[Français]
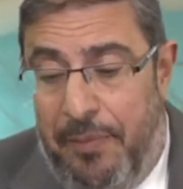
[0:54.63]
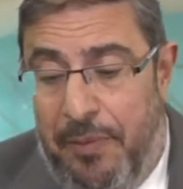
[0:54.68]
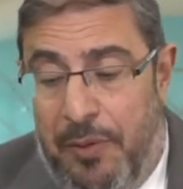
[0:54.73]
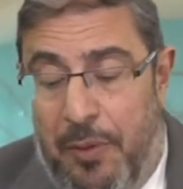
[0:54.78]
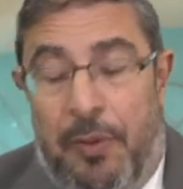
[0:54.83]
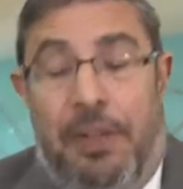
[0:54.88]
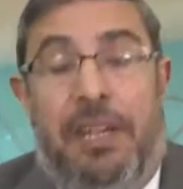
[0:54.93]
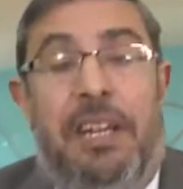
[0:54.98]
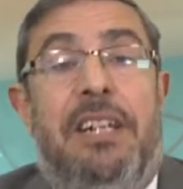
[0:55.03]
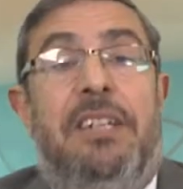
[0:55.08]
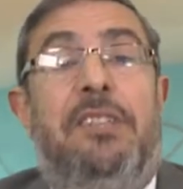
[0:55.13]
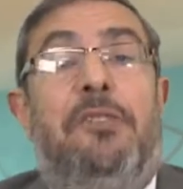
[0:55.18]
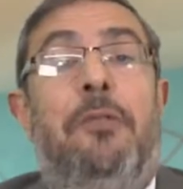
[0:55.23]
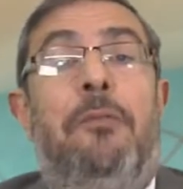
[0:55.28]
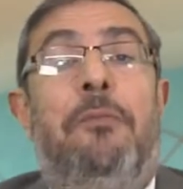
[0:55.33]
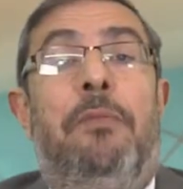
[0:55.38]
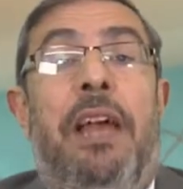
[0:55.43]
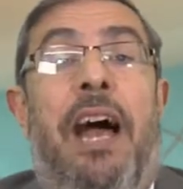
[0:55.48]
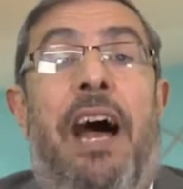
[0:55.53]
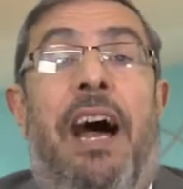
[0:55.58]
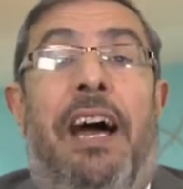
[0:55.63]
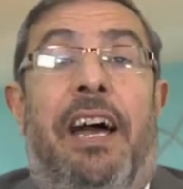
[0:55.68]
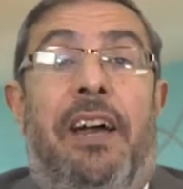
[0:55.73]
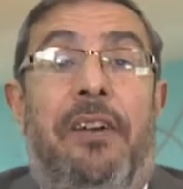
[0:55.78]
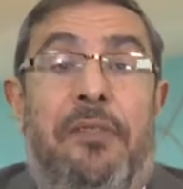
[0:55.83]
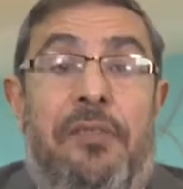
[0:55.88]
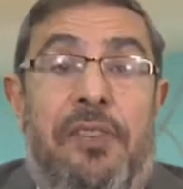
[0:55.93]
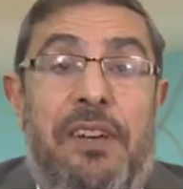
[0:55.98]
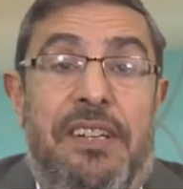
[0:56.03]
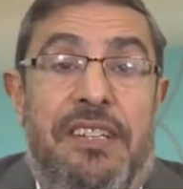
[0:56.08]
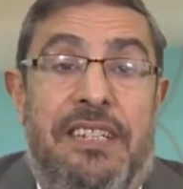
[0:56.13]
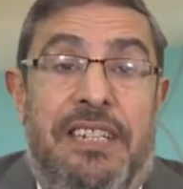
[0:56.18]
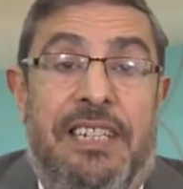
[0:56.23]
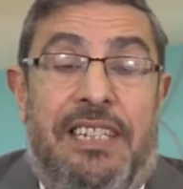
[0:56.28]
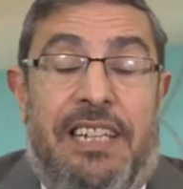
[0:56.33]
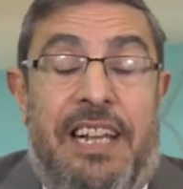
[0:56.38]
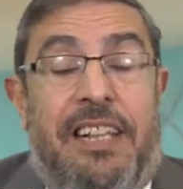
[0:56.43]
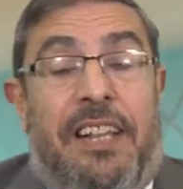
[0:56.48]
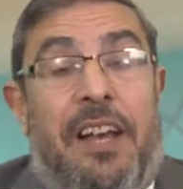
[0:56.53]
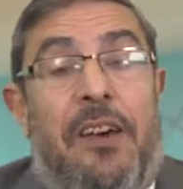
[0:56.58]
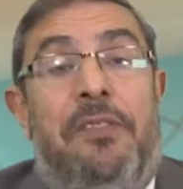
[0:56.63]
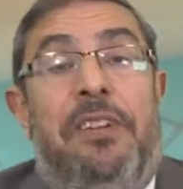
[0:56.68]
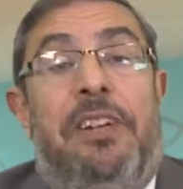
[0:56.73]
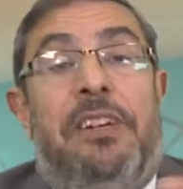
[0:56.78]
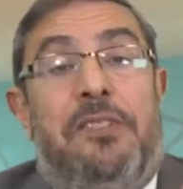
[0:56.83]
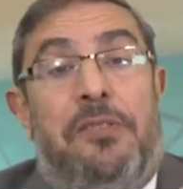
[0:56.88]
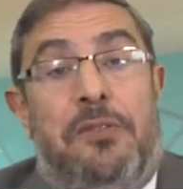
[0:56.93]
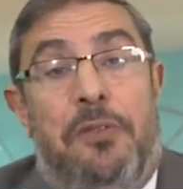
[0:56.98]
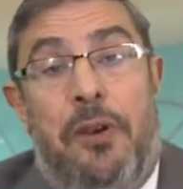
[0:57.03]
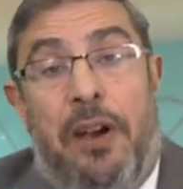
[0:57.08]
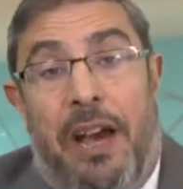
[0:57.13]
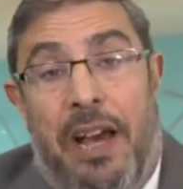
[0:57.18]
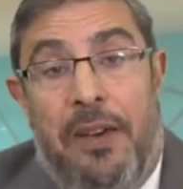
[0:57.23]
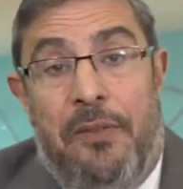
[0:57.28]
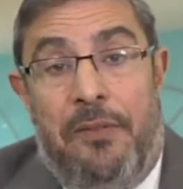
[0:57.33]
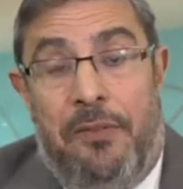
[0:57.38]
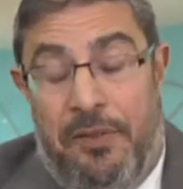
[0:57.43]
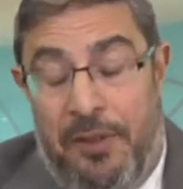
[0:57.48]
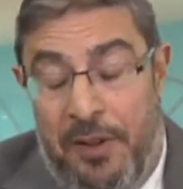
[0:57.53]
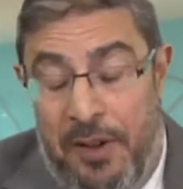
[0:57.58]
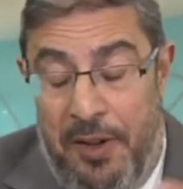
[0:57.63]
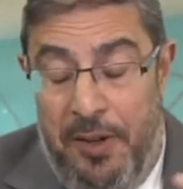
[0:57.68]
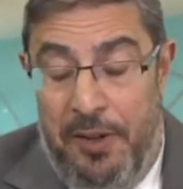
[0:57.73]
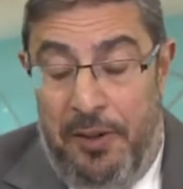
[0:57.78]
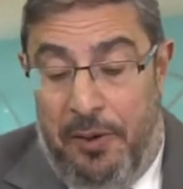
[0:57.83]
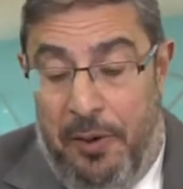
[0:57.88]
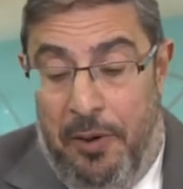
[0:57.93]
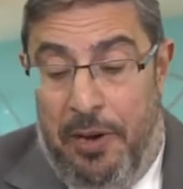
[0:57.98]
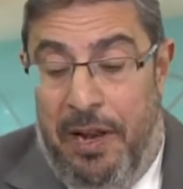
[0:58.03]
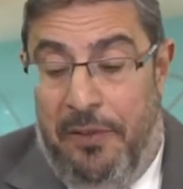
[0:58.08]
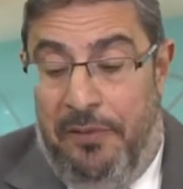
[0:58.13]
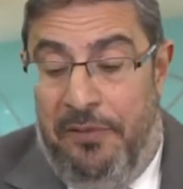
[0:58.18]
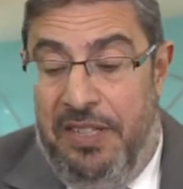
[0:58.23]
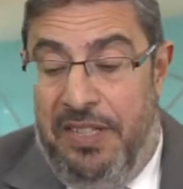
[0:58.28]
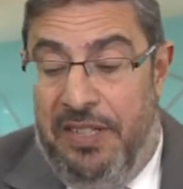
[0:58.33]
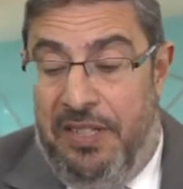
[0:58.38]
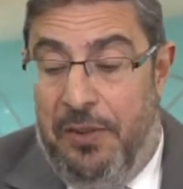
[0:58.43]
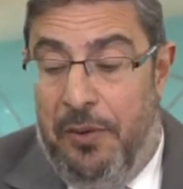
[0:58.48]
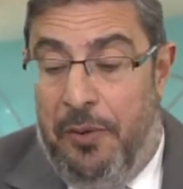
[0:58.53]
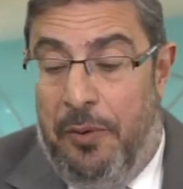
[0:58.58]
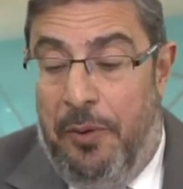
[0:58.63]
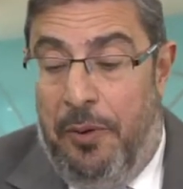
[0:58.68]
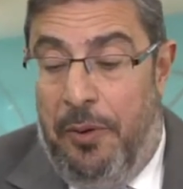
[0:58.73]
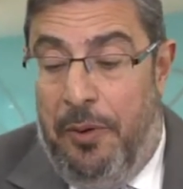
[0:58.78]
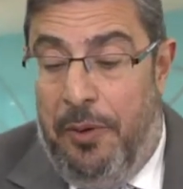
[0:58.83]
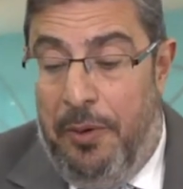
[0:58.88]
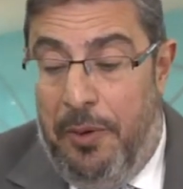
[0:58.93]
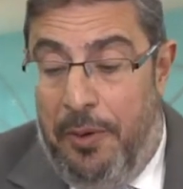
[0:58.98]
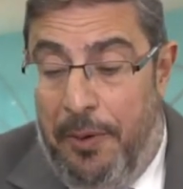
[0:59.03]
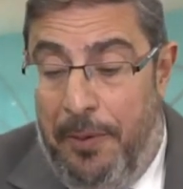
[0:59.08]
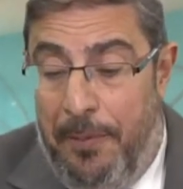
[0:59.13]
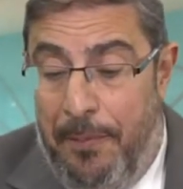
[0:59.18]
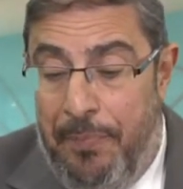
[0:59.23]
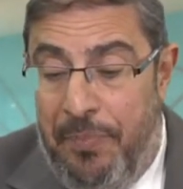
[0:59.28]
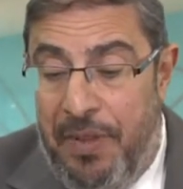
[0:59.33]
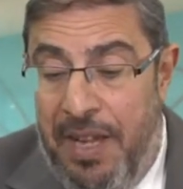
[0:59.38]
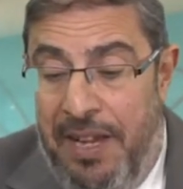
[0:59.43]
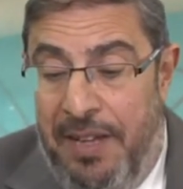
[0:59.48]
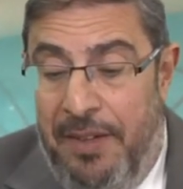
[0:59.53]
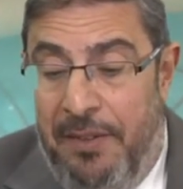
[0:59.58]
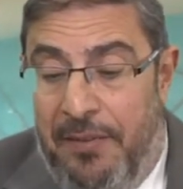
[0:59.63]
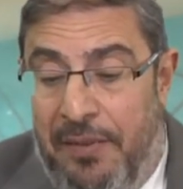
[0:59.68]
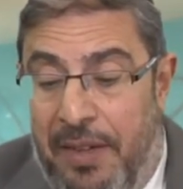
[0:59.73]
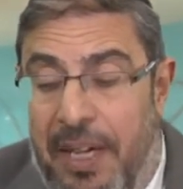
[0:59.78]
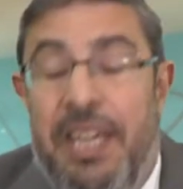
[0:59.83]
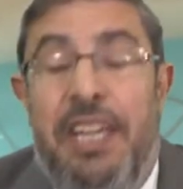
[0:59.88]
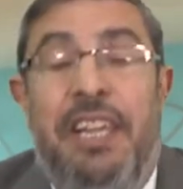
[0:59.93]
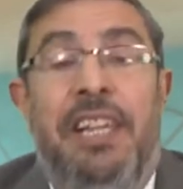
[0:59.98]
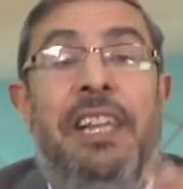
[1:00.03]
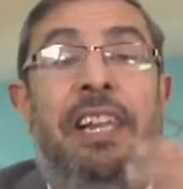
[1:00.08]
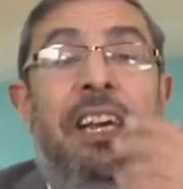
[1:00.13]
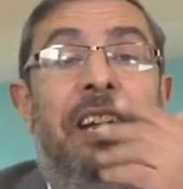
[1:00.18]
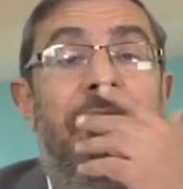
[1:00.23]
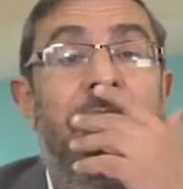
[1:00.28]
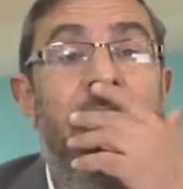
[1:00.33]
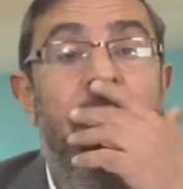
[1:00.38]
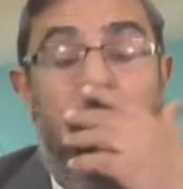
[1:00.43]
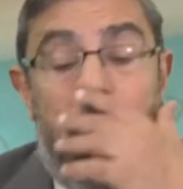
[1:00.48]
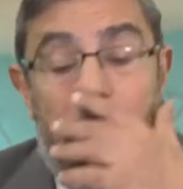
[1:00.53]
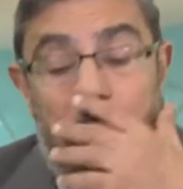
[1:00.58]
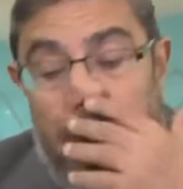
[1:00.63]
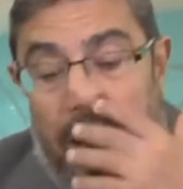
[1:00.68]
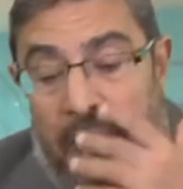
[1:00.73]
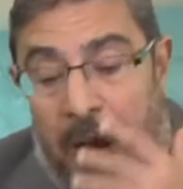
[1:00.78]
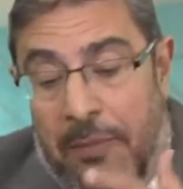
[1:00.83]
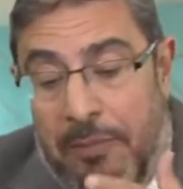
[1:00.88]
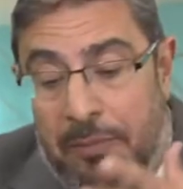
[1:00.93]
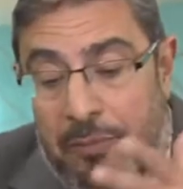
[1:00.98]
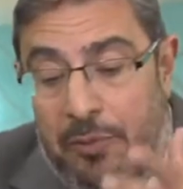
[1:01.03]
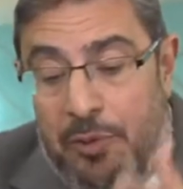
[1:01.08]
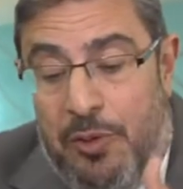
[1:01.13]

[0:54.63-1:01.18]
donc il se mit à rêver, c'est à travers ce rêve que la vision eut lieu. Veine, Soulam,